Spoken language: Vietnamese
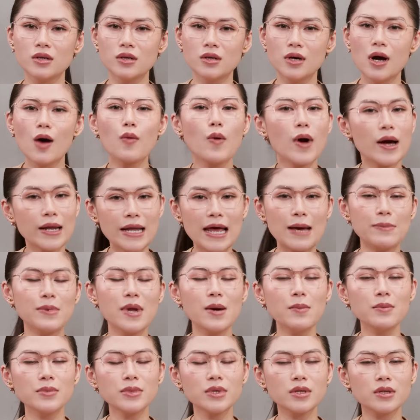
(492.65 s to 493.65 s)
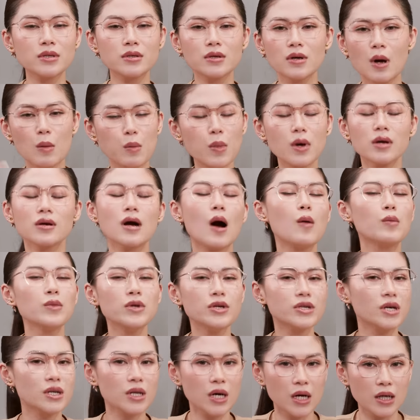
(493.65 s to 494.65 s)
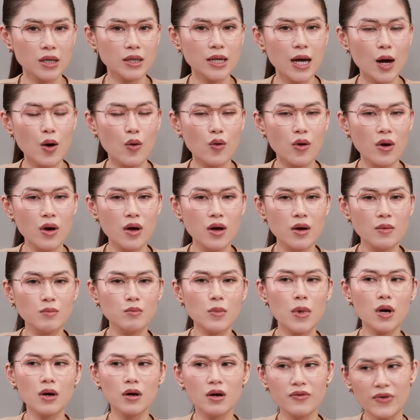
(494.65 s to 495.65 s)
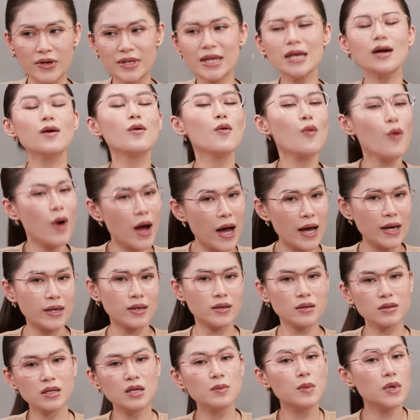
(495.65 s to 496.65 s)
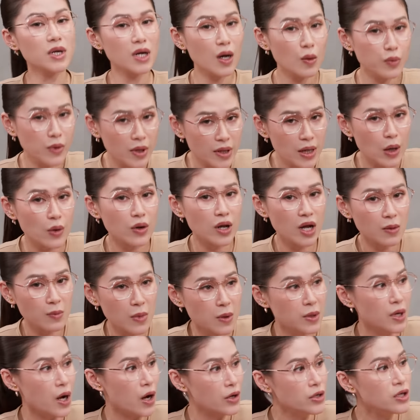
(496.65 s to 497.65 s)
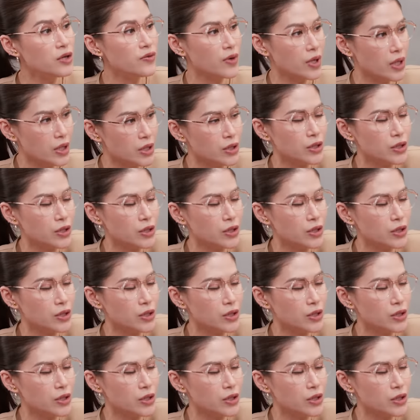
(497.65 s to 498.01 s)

ở ngoài đẹp lắm chứ không có không như trên hình đâu, mọi người phải thấy ở ngoài. Thì mình không thể nào lên mình nói như vậy